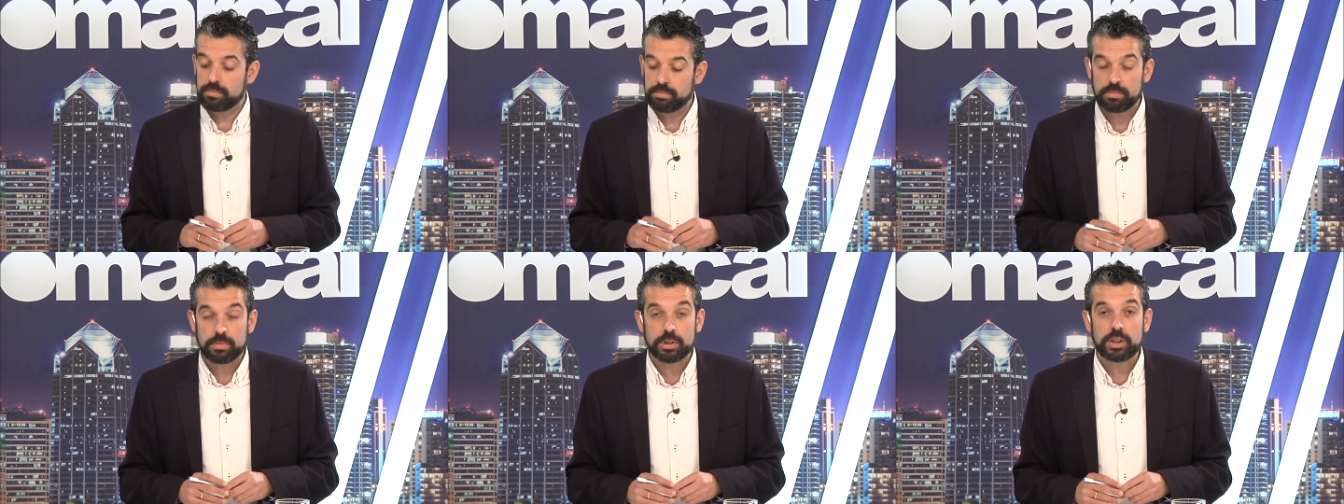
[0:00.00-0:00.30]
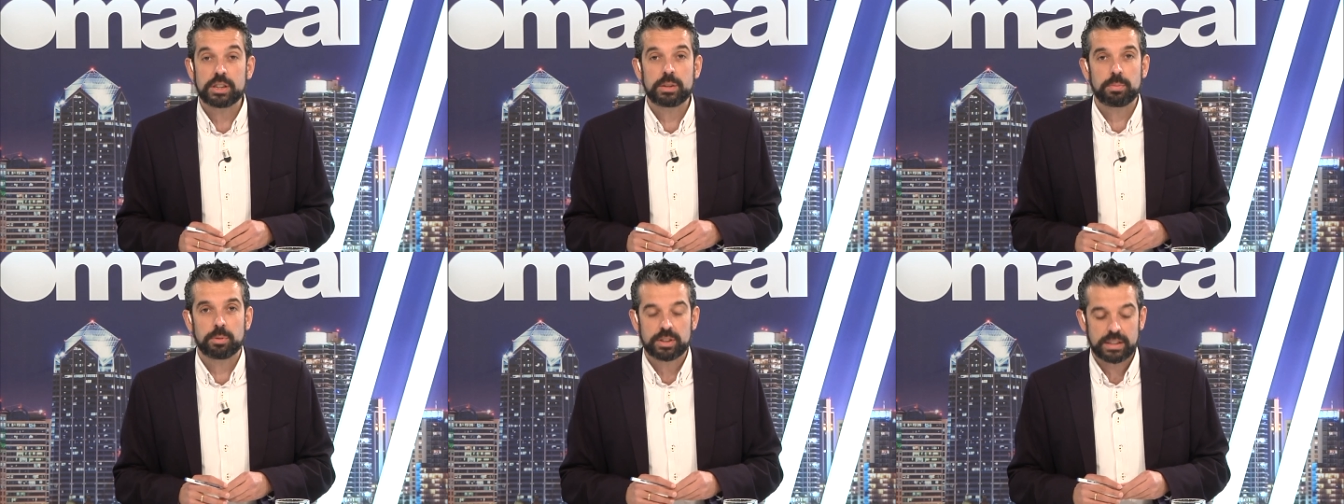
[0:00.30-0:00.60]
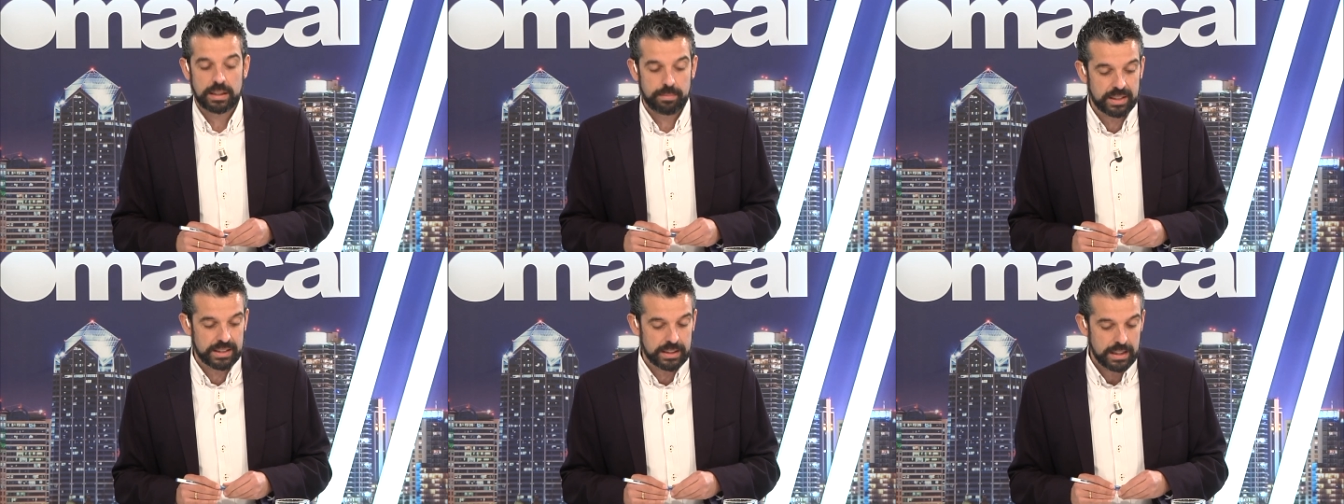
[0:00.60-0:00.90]
muchísimos
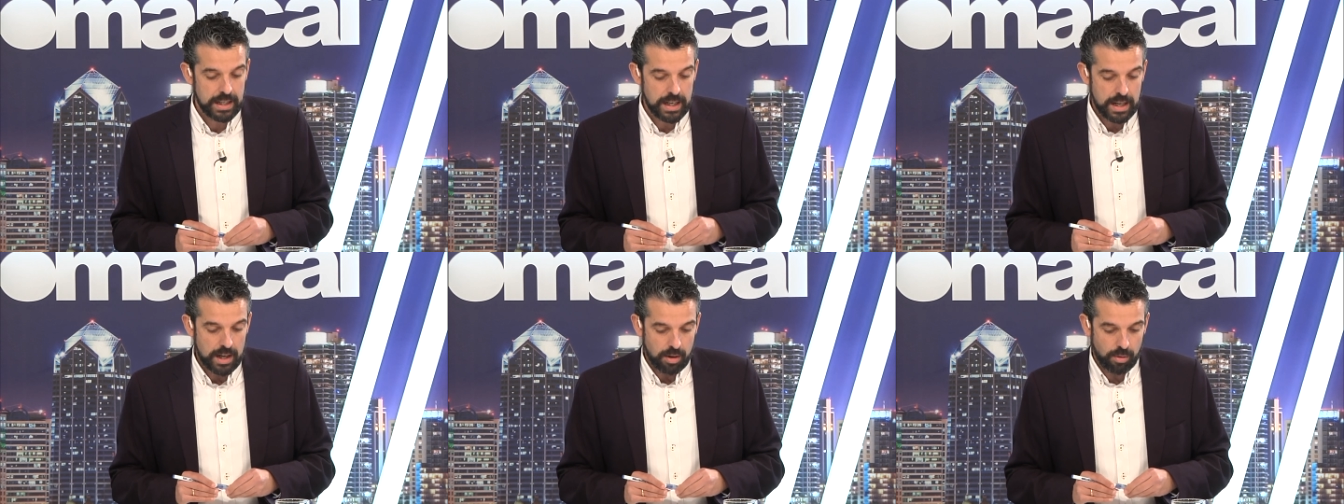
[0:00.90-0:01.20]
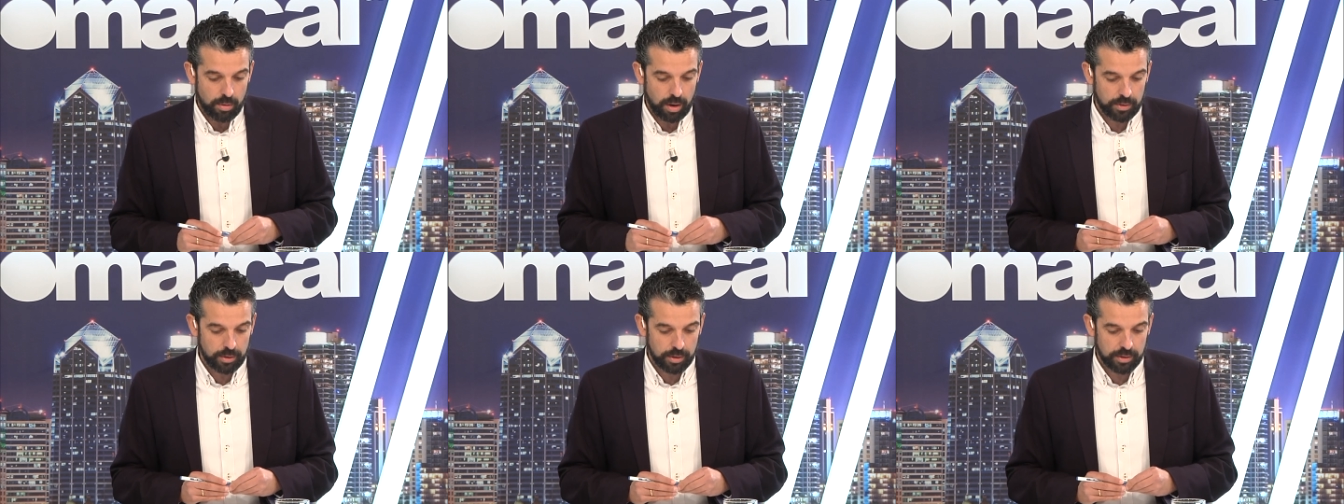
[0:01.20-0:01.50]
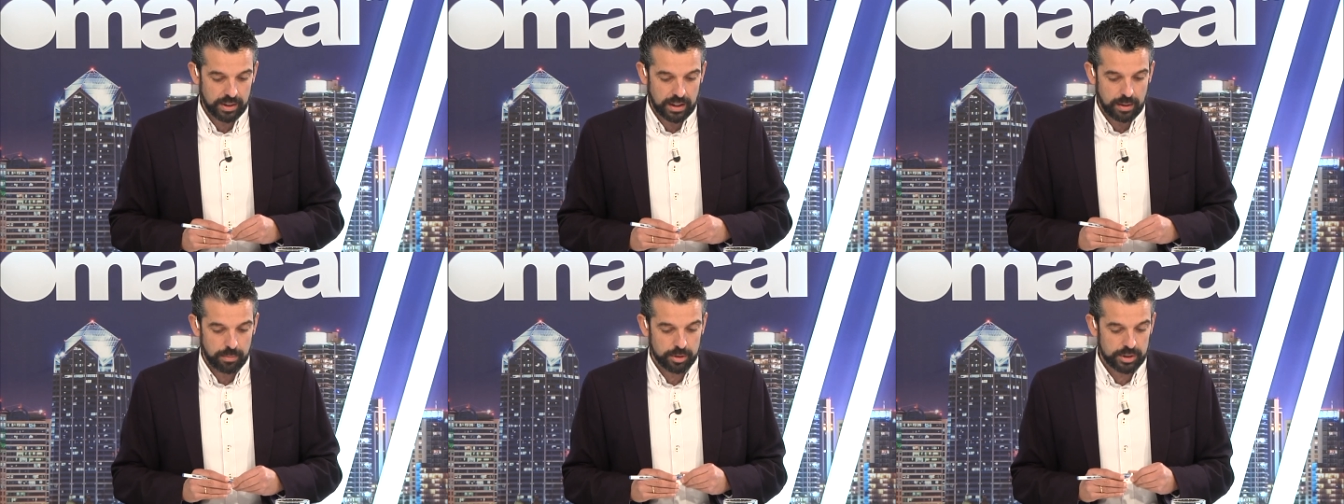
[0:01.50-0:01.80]
temas cuando
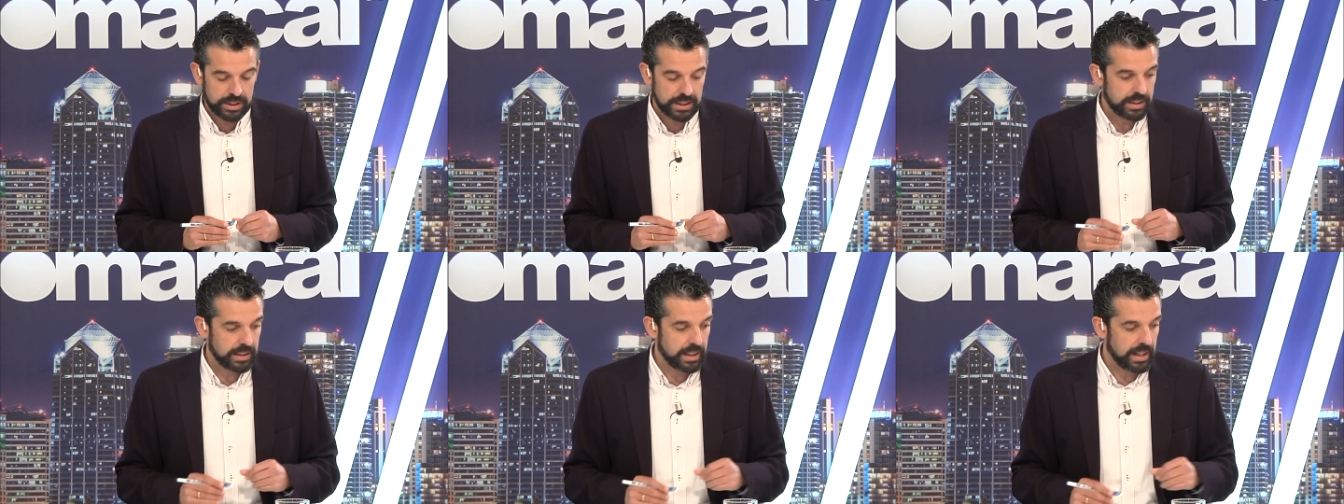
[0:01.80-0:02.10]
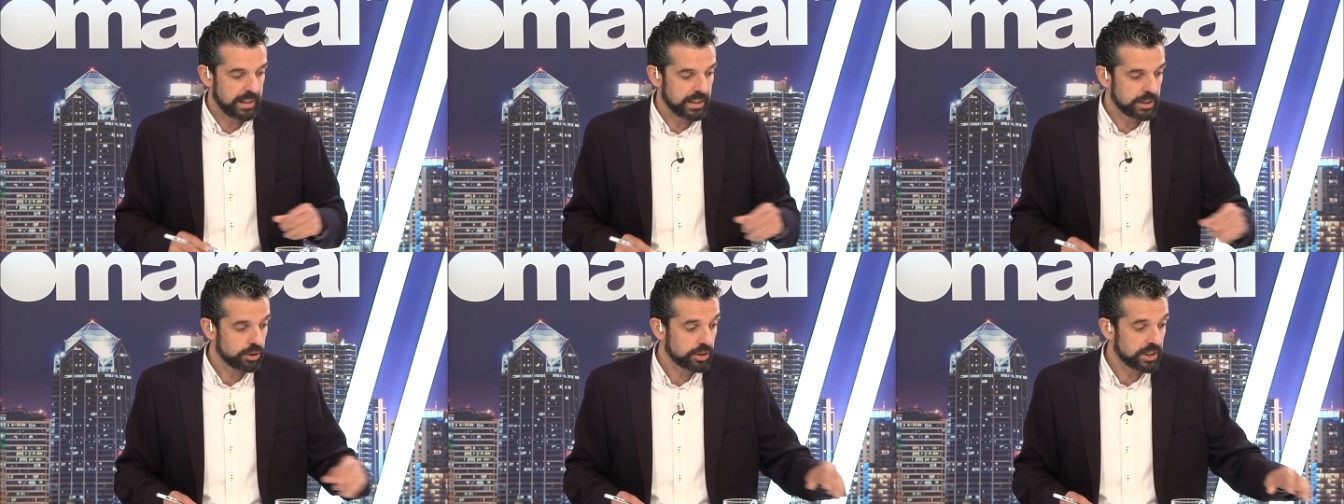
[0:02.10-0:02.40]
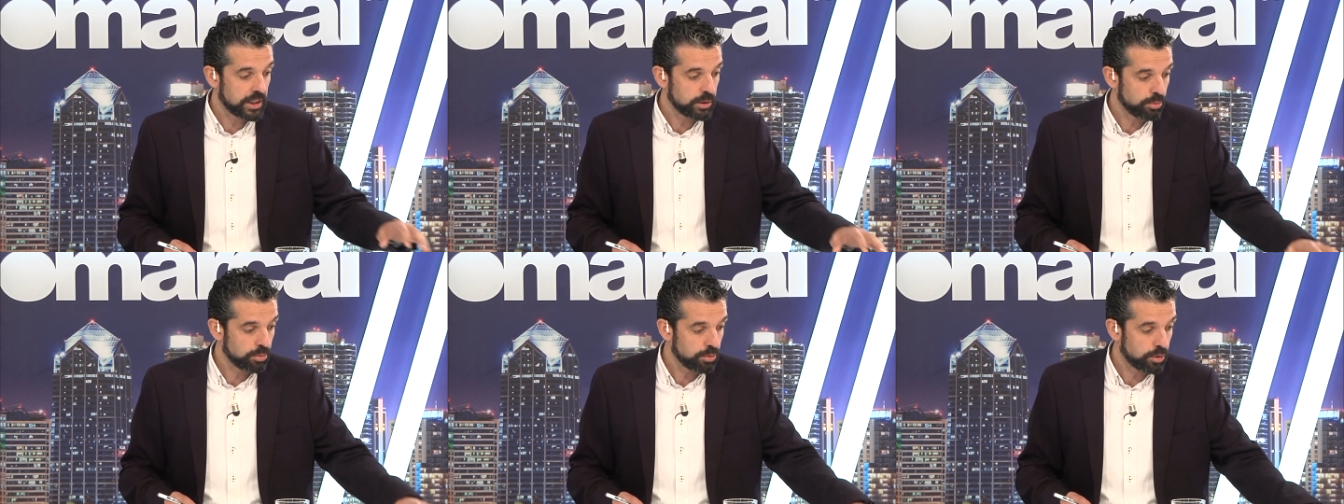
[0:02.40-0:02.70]
entramos en, esos
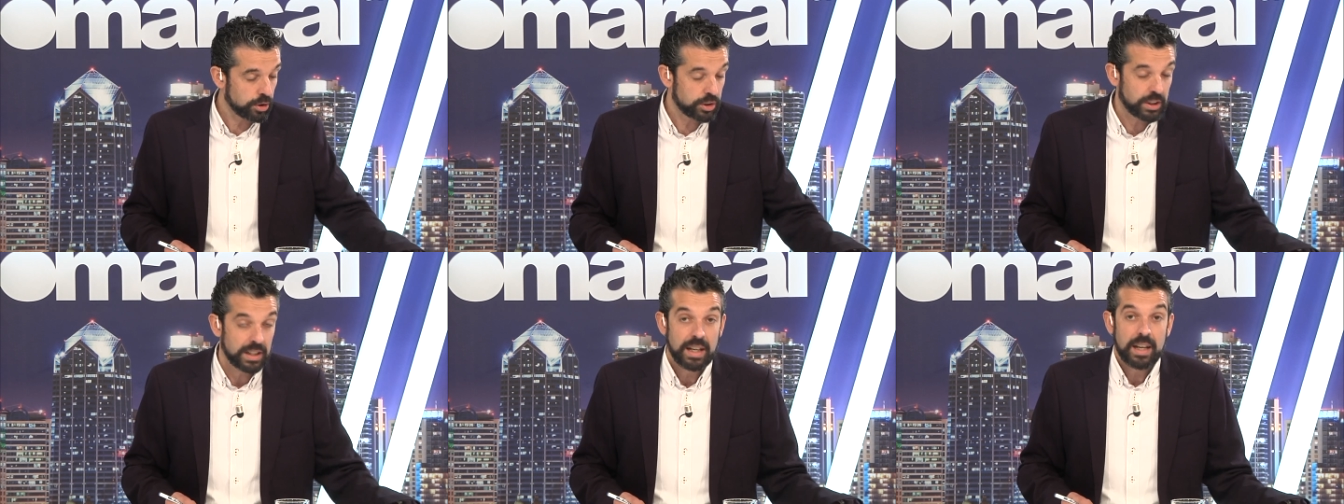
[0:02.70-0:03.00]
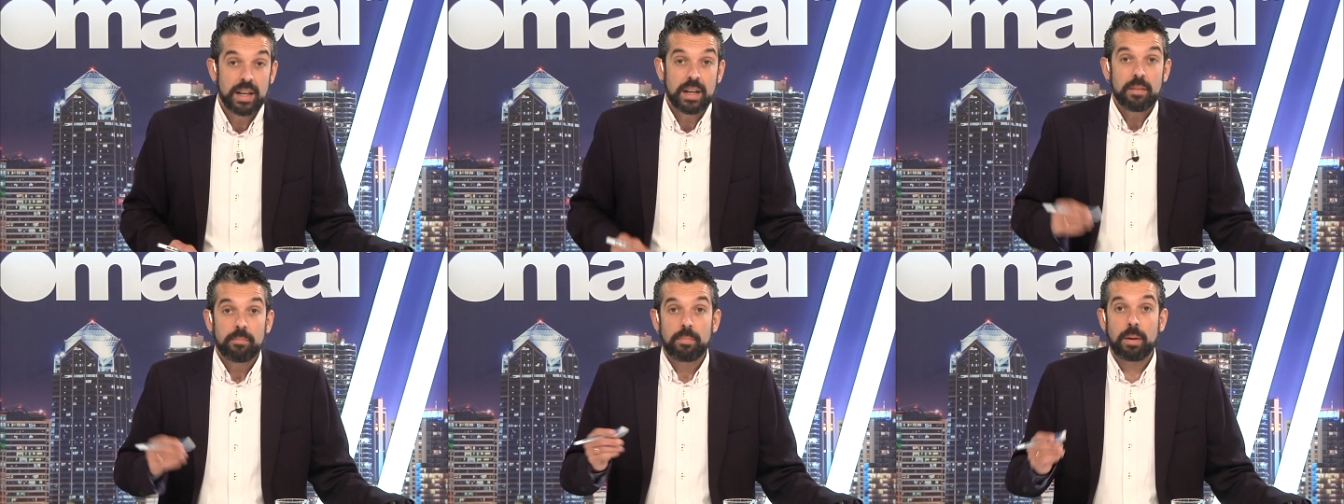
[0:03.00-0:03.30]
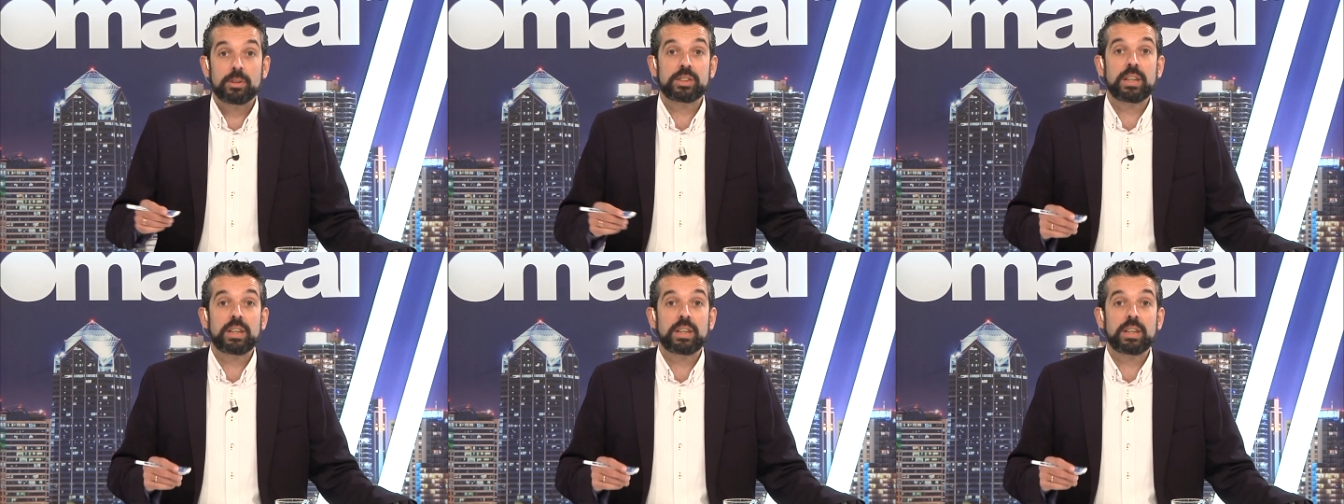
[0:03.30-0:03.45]
asuntos. Vamos